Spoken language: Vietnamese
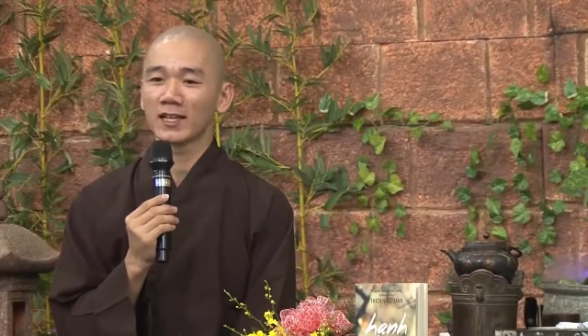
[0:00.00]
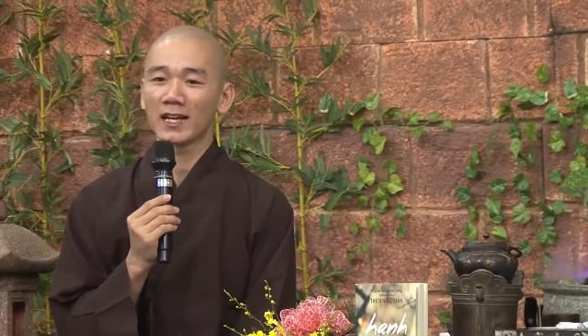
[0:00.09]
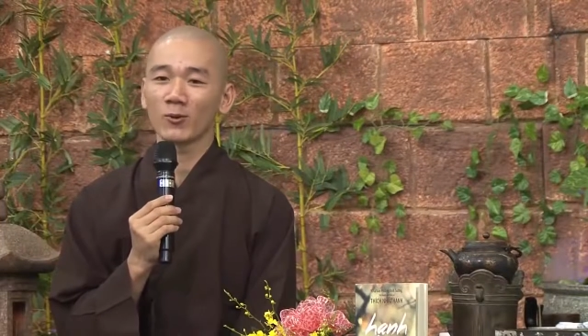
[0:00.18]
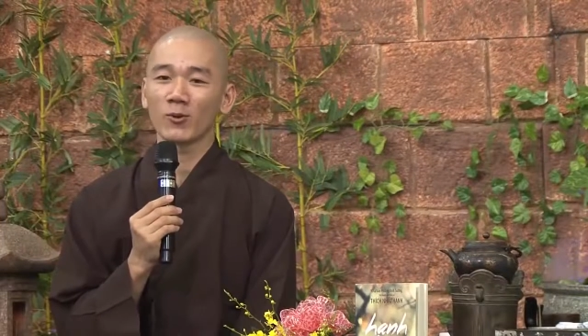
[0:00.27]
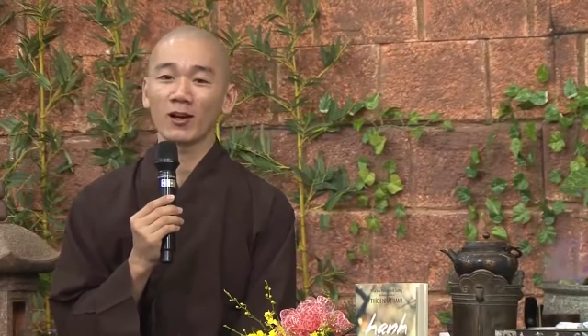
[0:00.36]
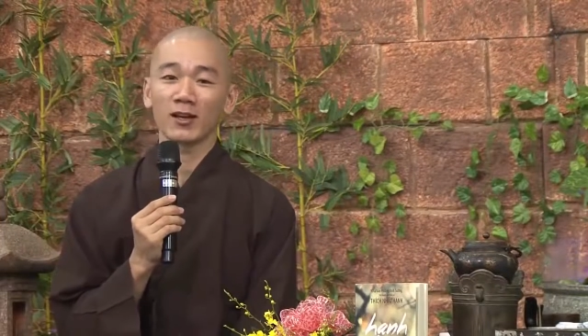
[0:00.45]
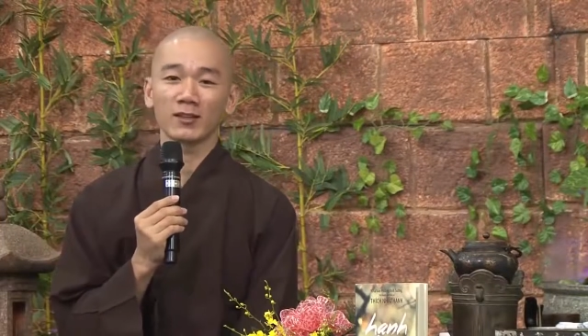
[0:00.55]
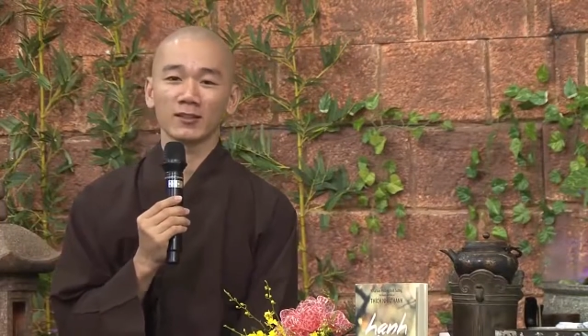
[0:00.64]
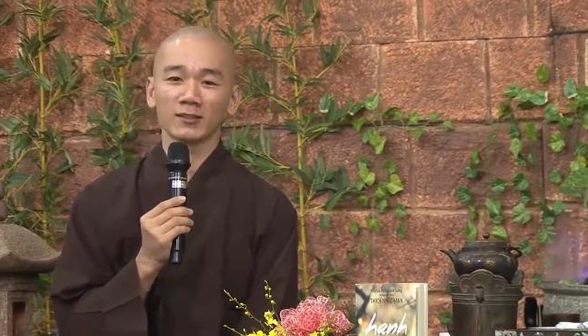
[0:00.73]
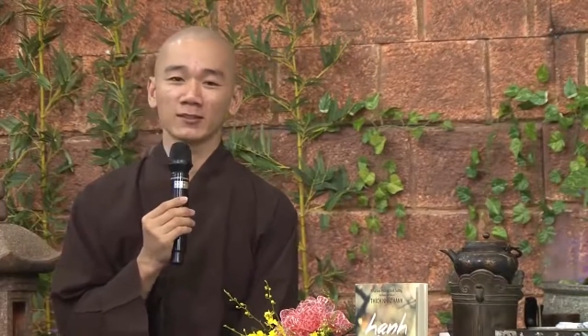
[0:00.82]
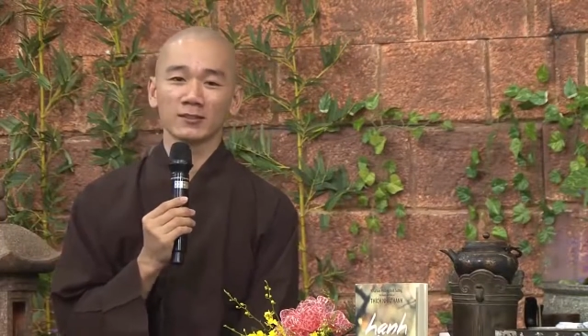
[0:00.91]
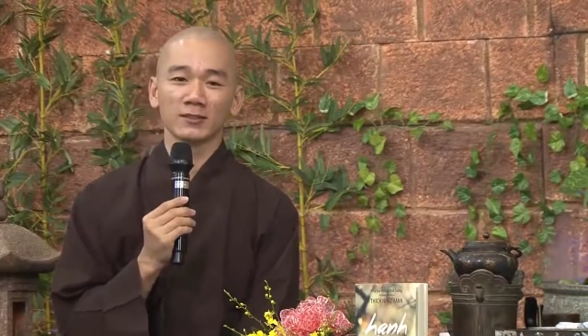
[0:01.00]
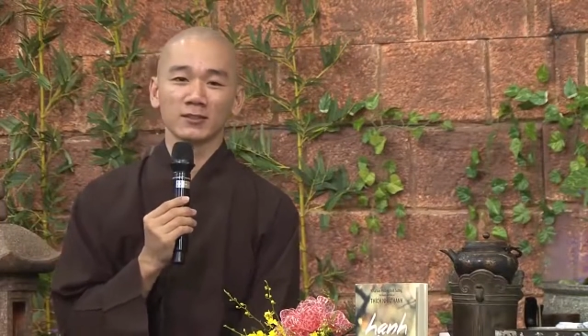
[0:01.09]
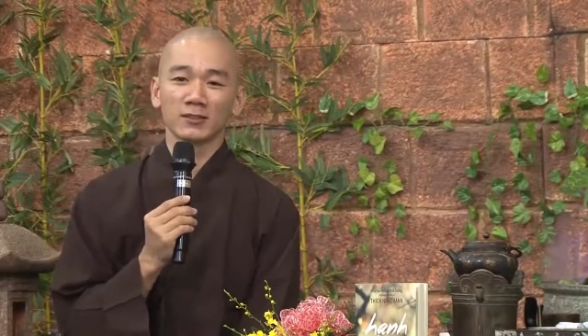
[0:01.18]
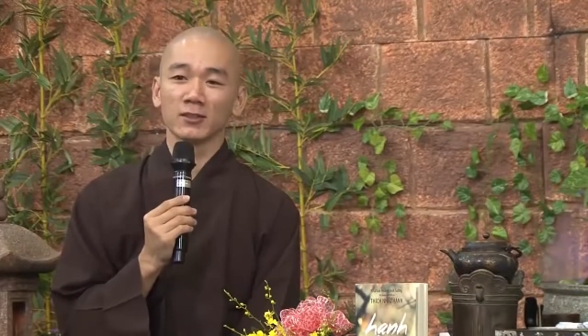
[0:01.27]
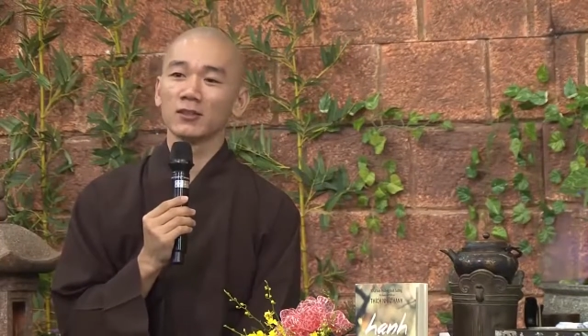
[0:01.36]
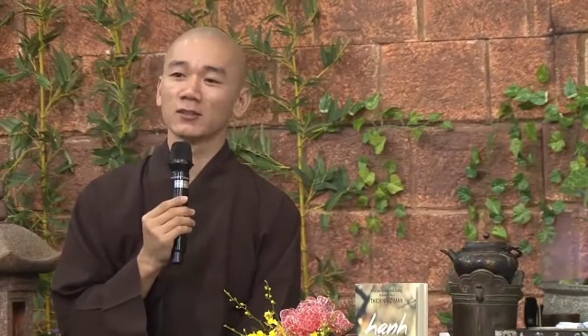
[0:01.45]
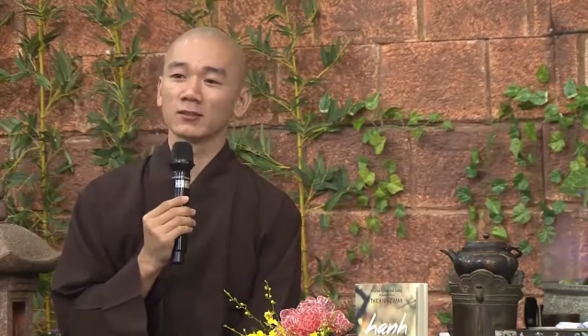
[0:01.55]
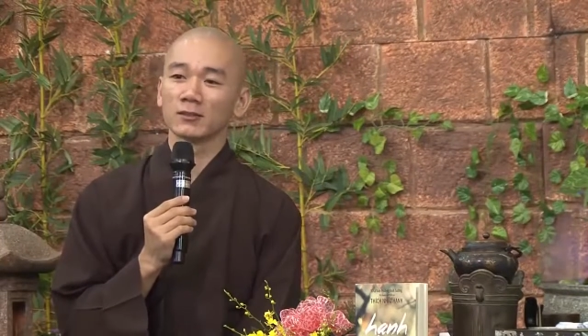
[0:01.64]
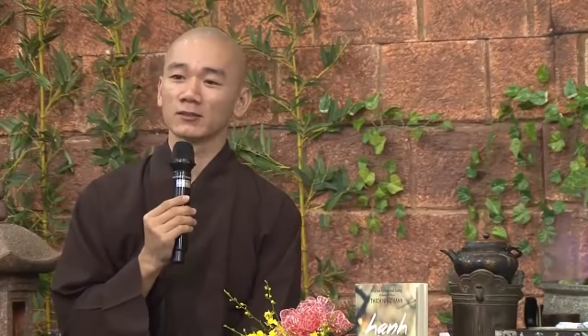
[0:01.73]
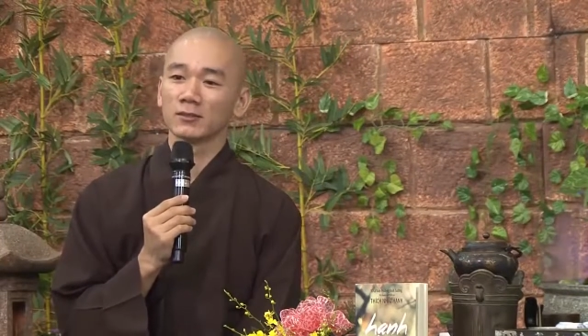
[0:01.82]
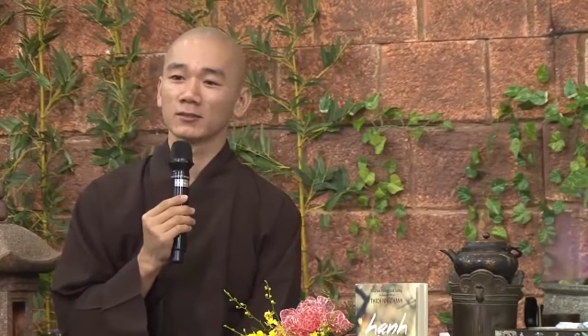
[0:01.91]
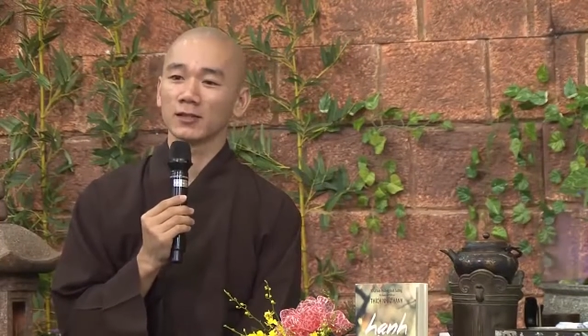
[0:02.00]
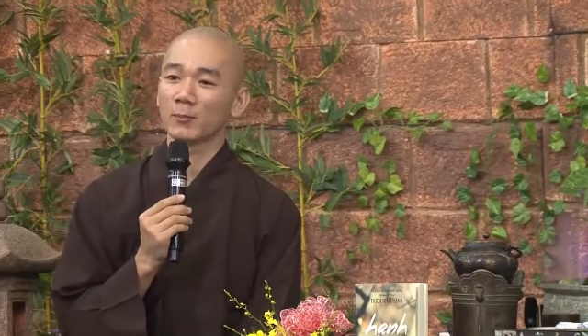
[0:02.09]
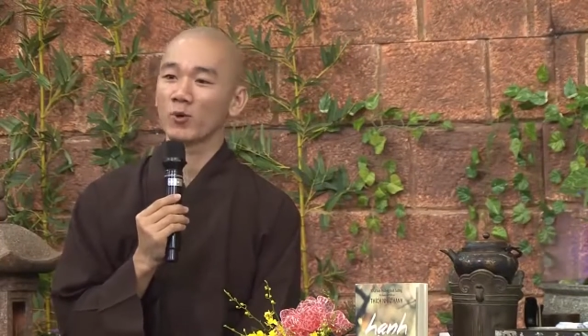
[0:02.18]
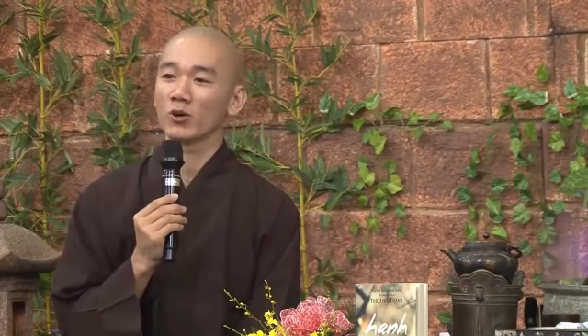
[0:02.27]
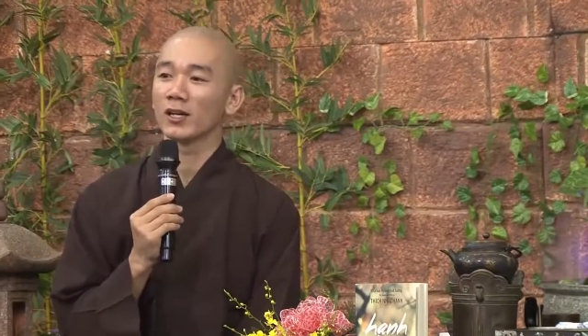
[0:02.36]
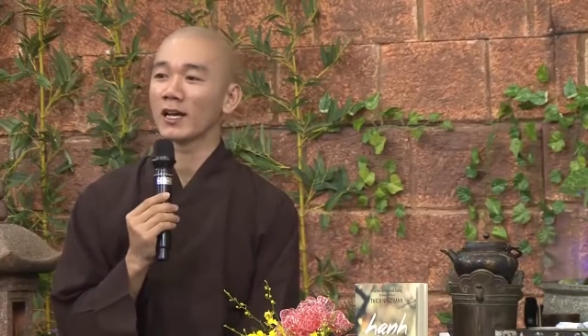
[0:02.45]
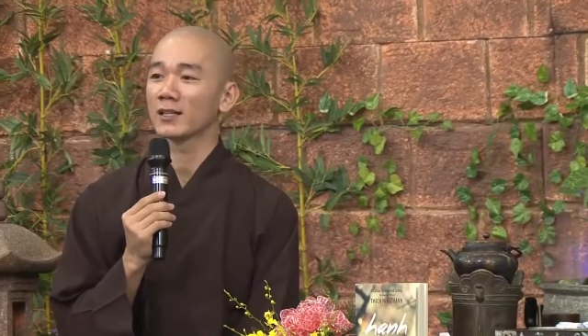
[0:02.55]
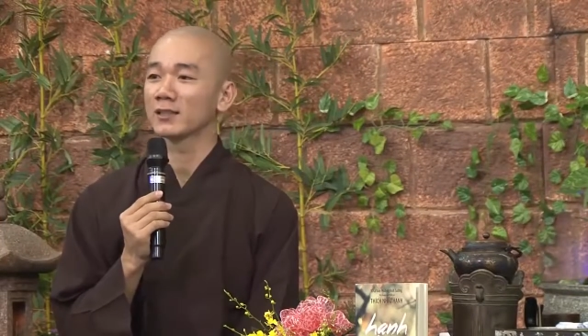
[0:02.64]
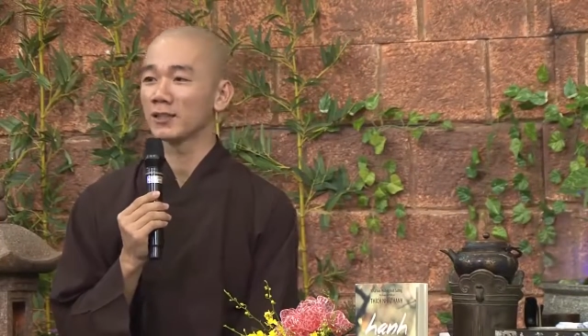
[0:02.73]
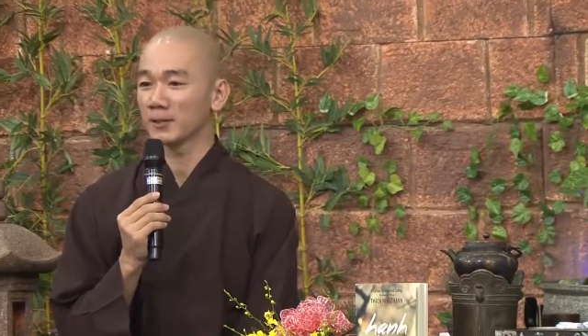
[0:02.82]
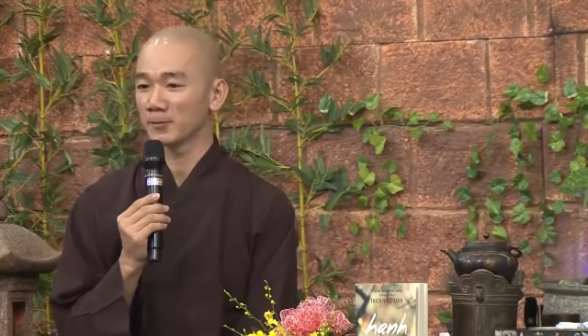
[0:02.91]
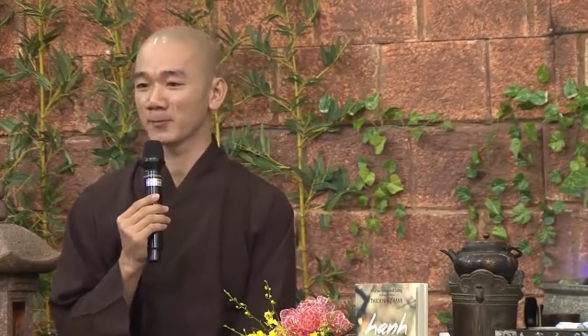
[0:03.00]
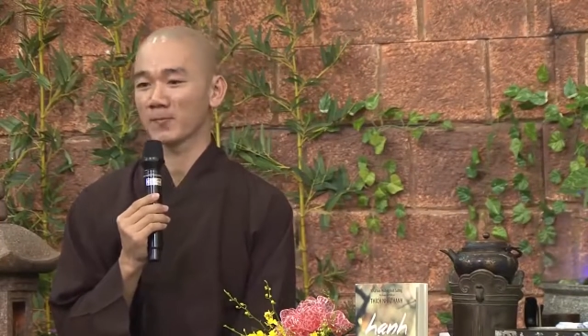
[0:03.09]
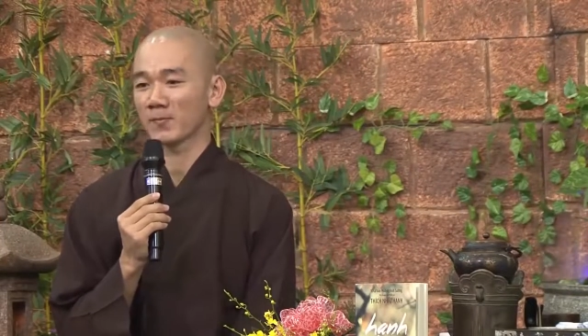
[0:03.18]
ra ngoài đường gặp một người ăn xin,